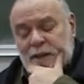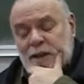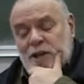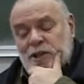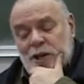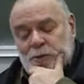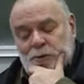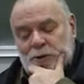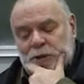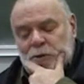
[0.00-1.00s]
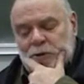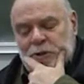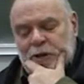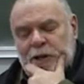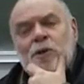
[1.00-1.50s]
я считаю, что тут
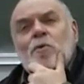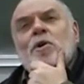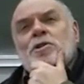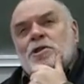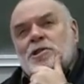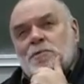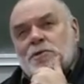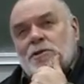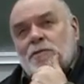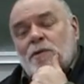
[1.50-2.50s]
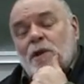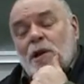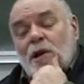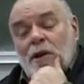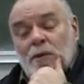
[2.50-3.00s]
заложен грандиозный смысл.
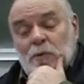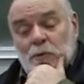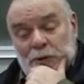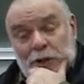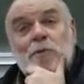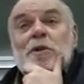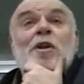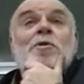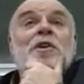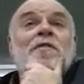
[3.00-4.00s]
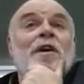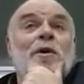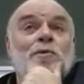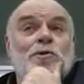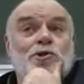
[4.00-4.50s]
Особенно для людей
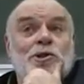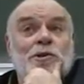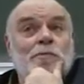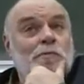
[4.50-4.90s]
верующих.